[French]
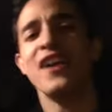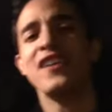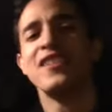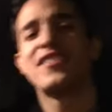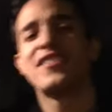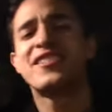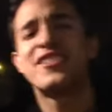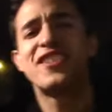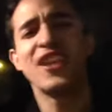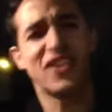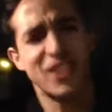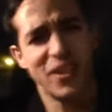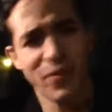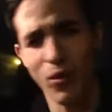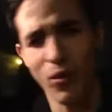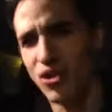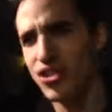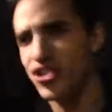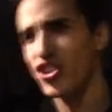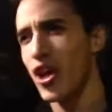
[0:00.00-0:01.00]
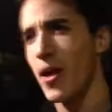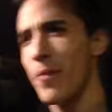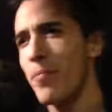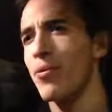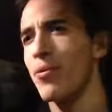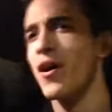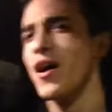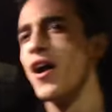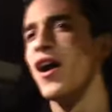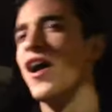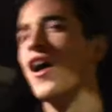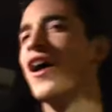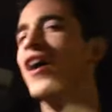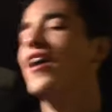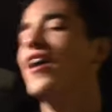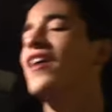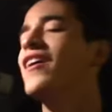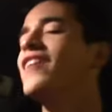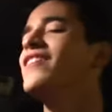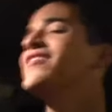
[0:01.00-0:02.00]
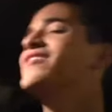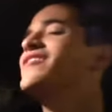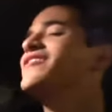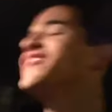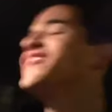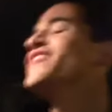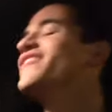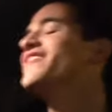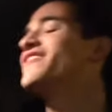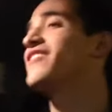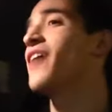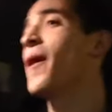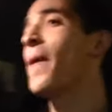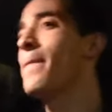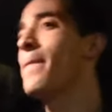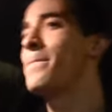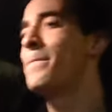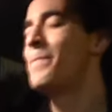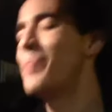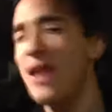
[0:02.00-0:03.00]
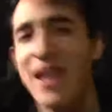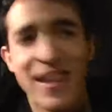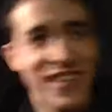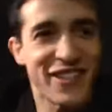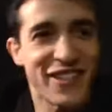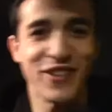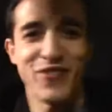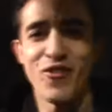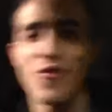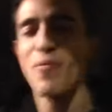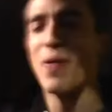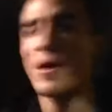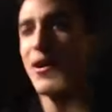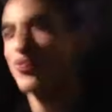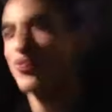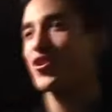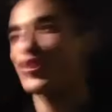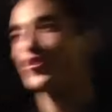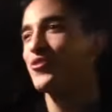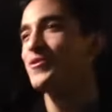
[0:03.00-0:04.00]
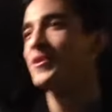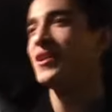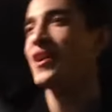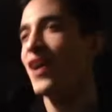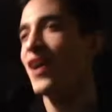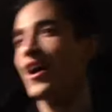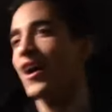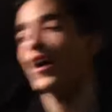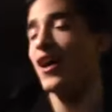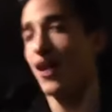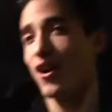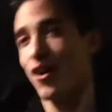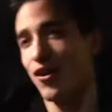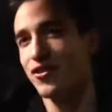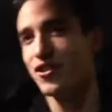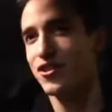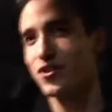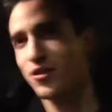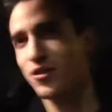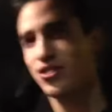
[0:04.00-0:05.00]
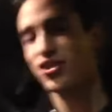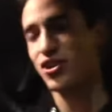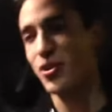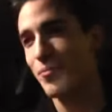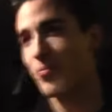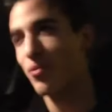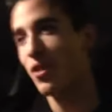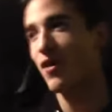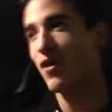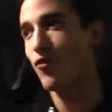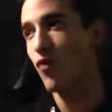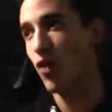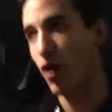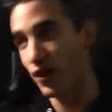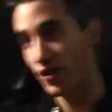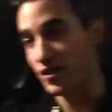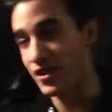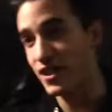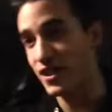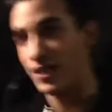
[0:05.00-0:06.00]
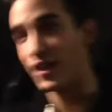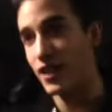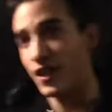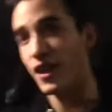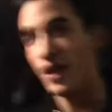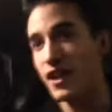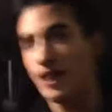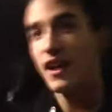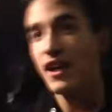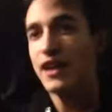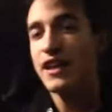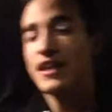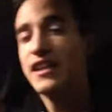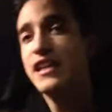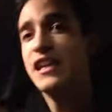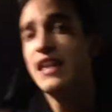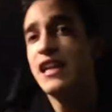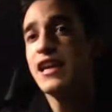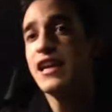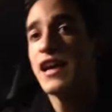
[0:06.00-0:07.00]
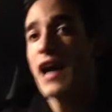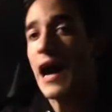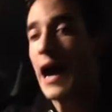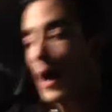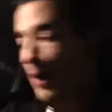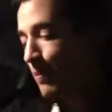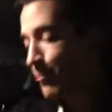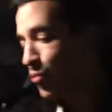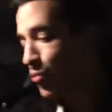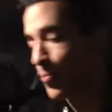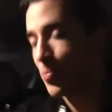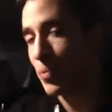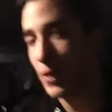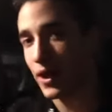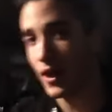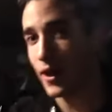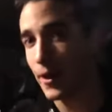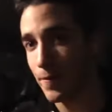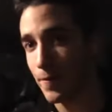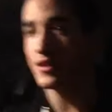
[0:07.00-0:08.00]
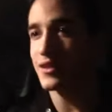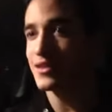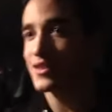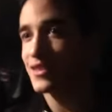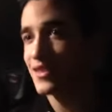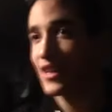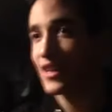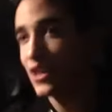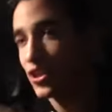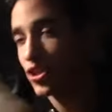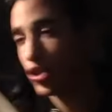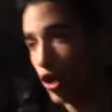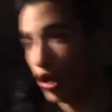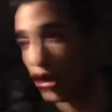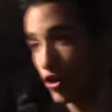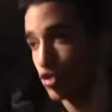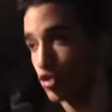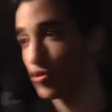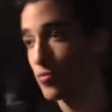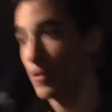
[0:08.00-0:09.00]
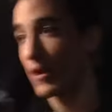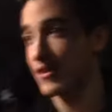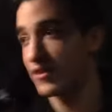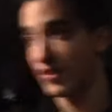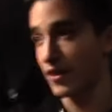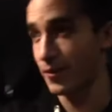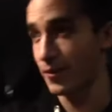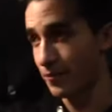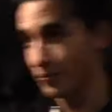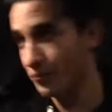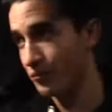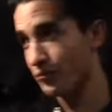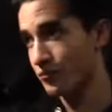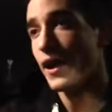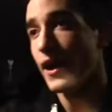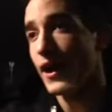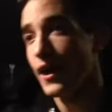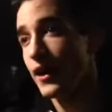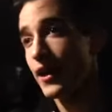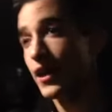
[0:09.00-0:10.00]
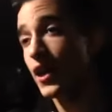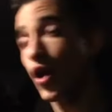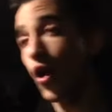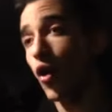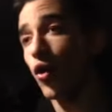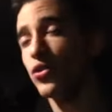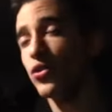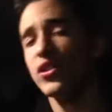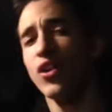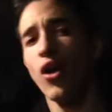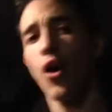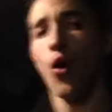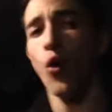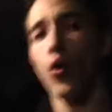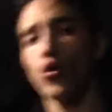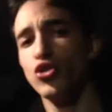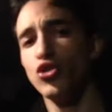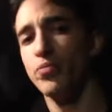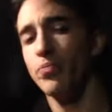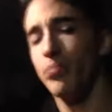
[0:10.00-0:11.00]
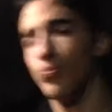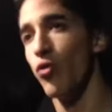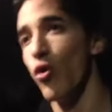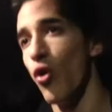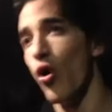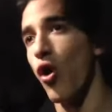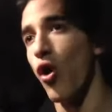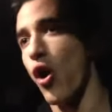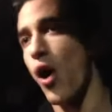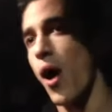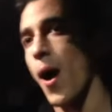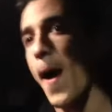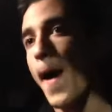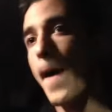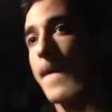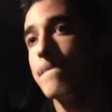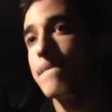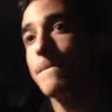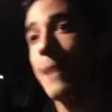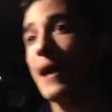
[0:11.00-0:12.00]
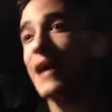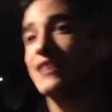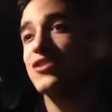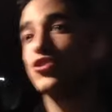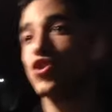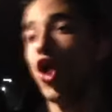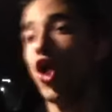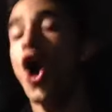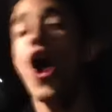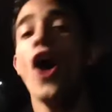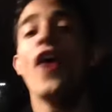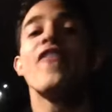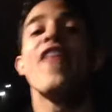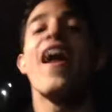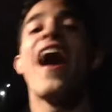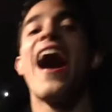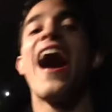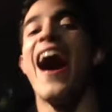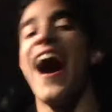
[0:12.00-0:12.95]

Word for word: C'est Thibaut InShape et c'est un plaisir de vous parler aujourd'hui. Alors désolé, j'ai un peu la voix niquée. Il est à peu près 5 heures du matin et on est en route pour Barcelone.